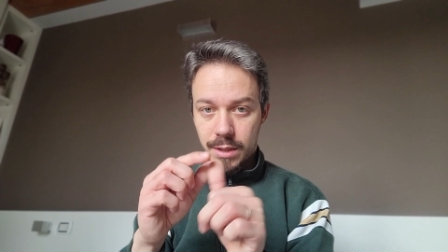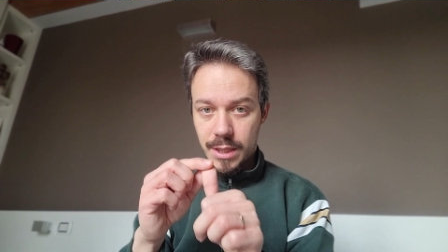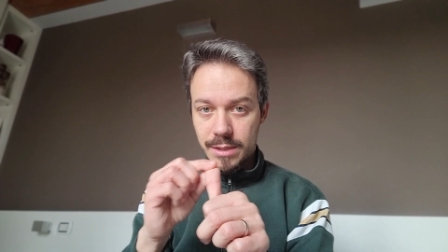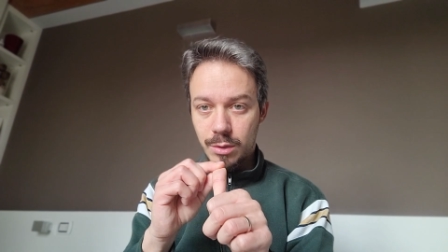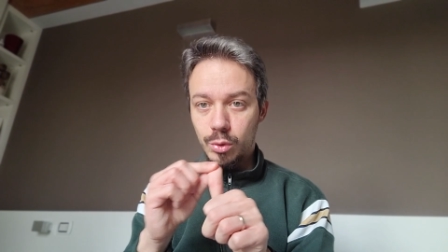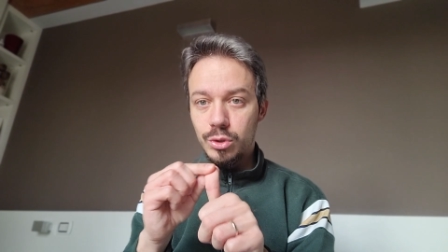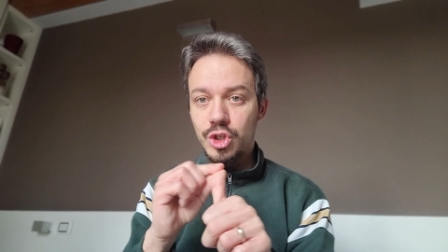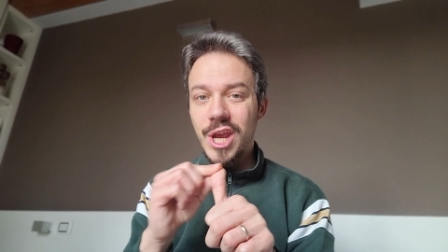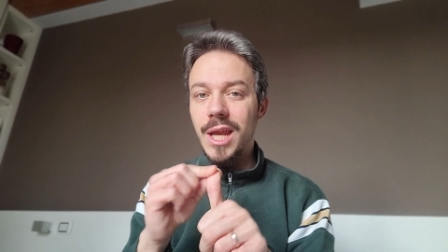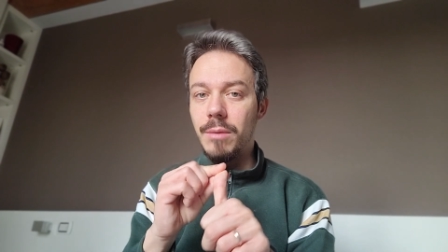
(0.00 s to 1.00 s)
Innanzitutto
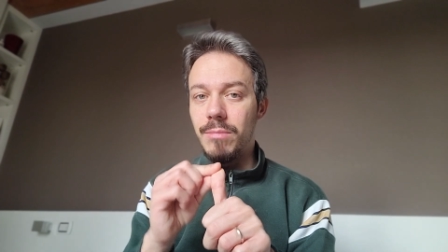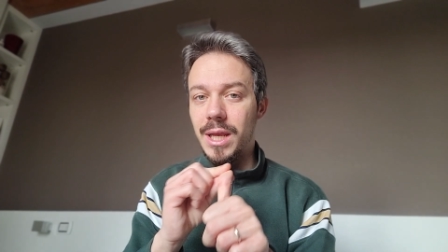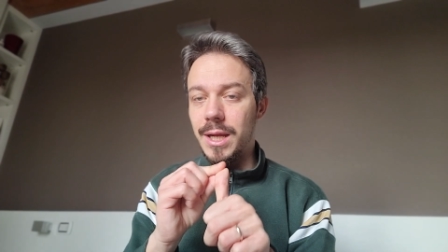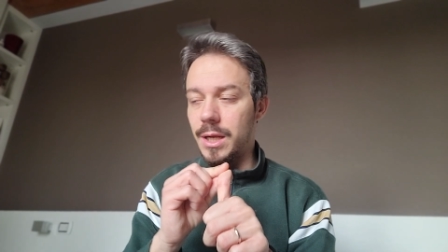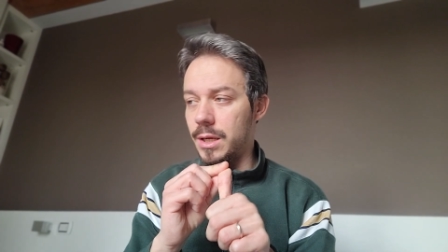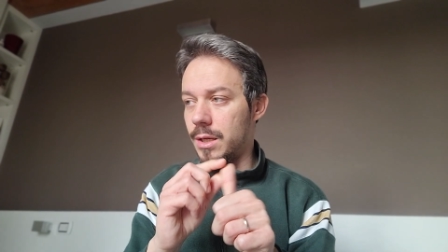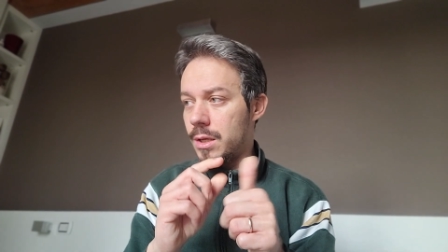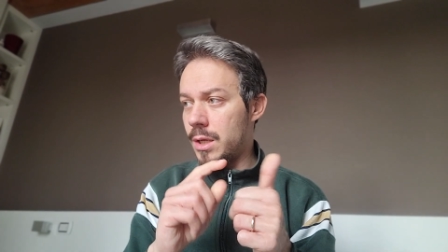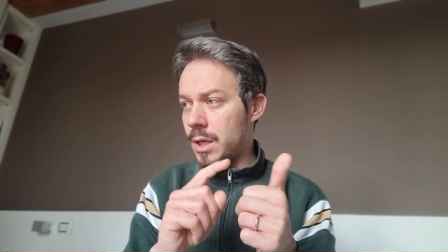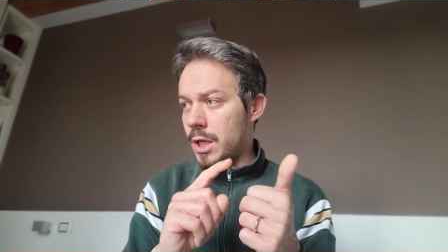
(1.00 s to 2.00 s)
c'è il
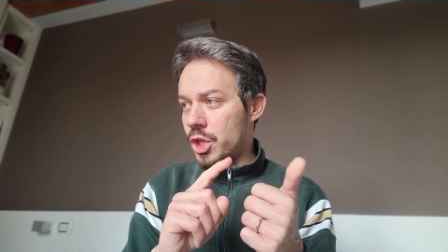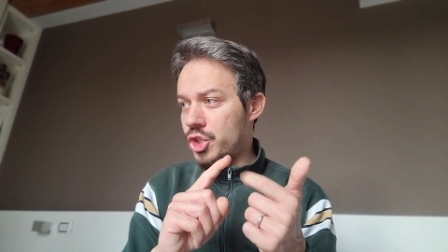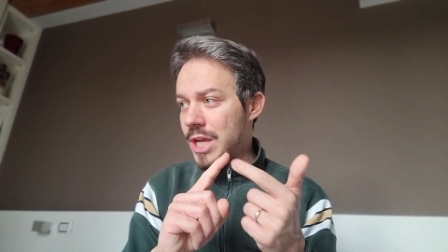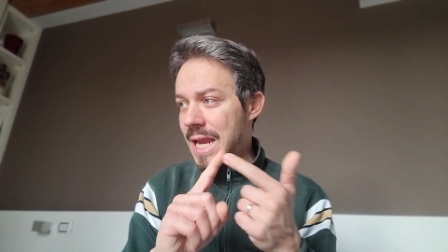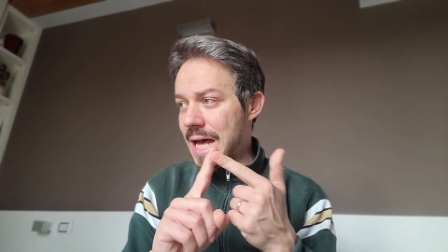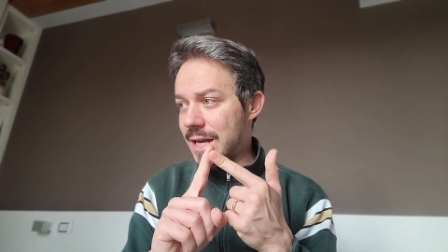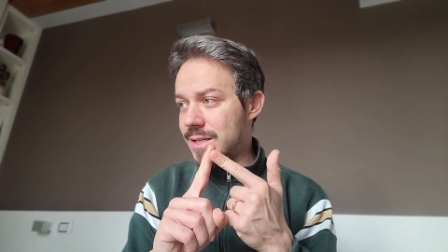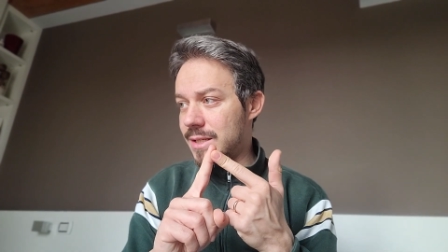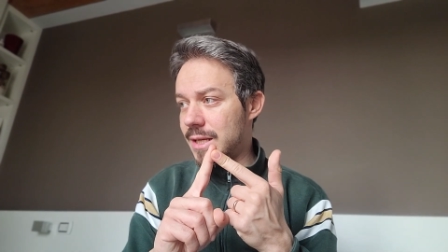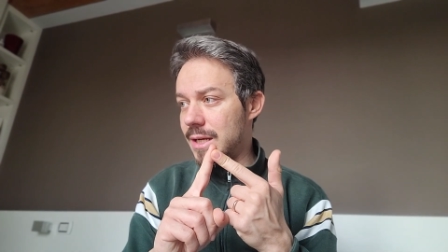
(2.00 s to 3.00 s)
Milan. C'è
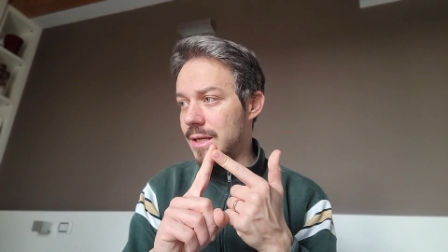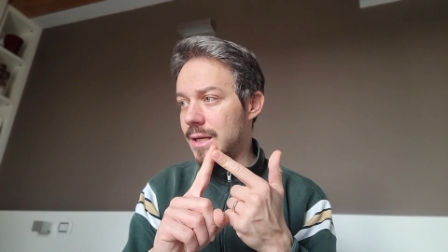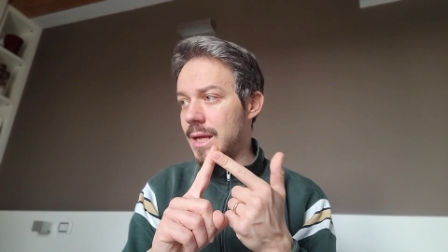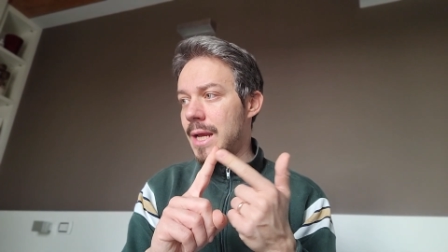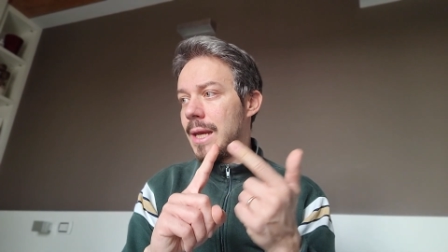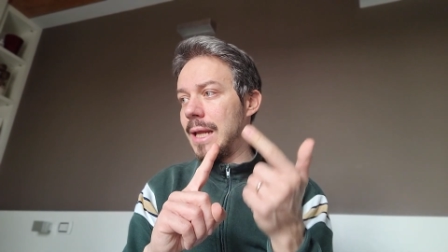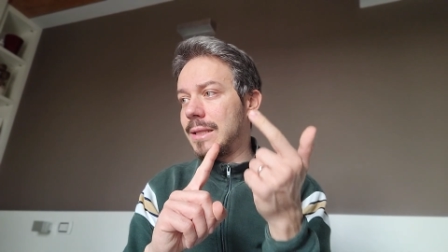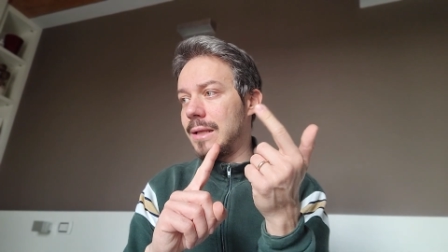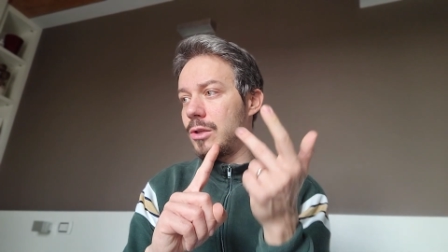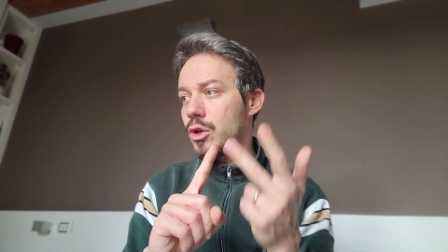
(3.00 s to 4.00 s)
l'Arsenal,
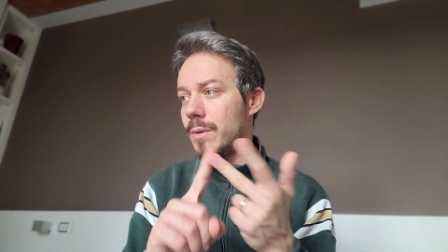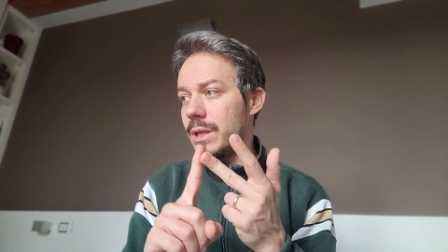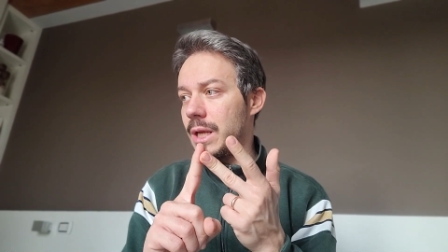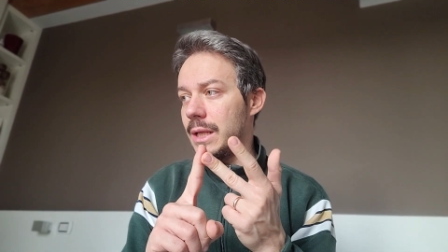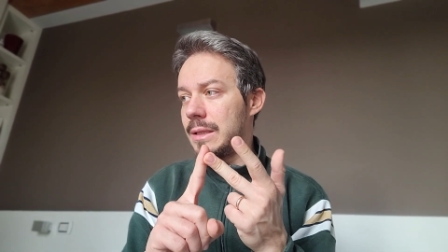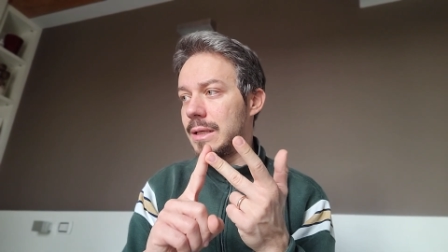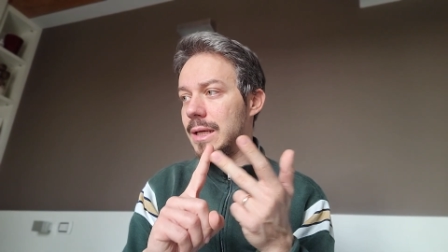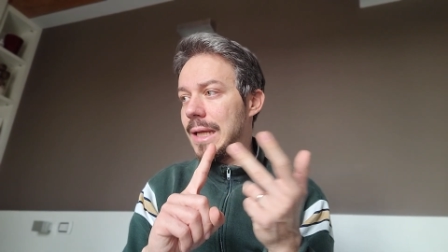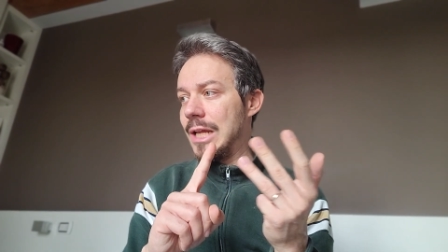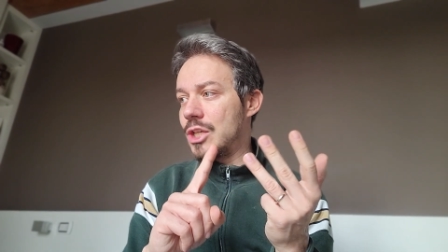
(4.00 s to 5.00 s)
l'Atletico Madrid, il